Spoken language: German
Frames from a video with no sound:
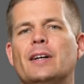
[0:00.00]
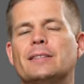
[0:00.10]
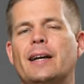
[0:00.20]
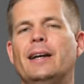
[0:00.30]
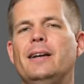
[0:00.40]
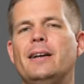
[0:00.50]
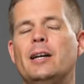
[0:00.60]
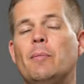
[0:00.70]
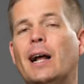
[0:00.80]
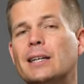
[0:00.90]
was da hinten in
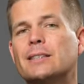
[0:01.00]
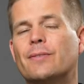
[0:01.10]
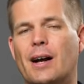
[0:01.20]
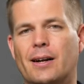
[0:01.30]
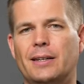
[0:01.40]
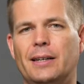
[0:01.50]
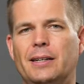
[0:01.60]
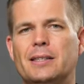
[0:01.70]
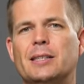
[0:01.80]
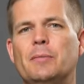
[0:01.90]
dem Lastwagen drin
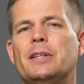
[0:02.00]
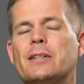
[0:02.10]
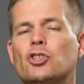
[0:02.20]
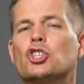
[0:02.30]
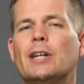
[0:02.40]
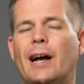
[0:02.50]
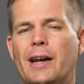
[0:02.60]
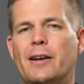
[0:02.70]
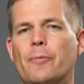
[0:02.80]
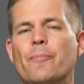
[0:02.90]
ist, nämlich diesen
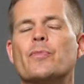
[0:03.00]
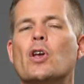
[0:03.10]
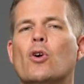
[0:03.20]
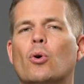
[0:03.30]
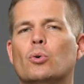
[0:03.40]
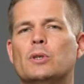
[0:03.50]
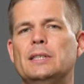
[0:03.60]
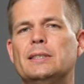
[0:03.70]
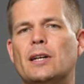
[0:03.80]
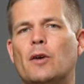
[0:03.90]
Steinen. Und du
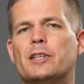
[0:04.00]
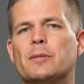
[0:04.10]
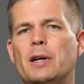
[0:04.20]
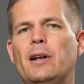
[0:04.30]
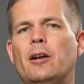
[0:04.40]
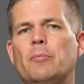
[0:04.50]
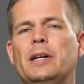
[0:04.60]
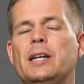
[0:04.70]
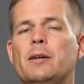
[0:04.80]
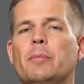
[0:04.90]
siehst dann auf diesem mittleren
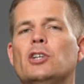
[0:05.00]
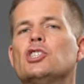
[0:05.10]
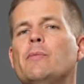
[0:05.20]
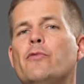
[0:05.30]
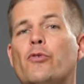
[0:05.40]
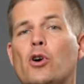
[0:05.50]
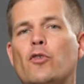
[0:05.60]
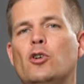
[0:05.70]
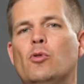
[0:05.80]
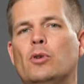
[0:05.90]
Bild in die
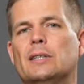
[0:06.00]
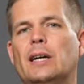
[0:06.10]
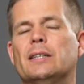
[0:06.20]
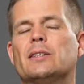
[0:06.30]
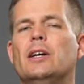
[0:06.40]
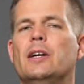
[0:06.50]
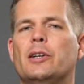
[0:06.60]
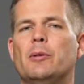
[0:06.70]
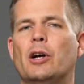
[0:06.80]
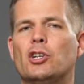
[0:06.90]
Bandscheibenvorwölbung. Das heißt,
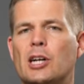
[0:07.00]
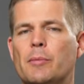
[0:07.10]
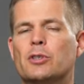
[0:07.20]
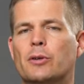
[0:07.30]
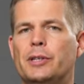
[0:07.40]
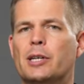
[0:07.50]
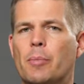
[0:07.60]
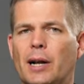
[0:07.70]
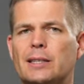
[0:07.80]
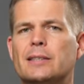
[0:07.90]
die Bandscheibe ist noch nicht
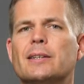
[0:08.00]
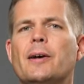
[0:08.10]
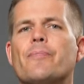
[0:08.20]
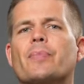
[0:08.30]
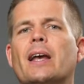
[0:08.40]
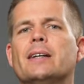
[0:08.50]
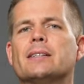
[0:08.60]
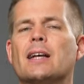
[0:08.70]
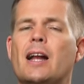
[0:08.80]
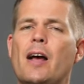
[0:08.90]
geplatzt. Es
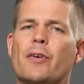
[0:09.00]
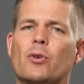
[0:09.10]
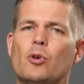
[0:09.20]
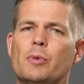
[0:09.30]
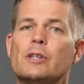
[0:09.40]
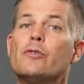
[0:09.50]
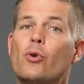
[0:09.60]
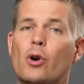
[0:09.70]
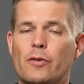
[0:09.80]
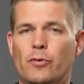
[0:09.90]
ist halt einfach nur ein bisschen
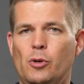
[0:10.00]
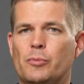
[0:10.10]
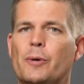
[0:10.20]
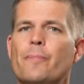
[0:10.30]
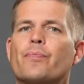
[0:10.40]
vorgewölbt.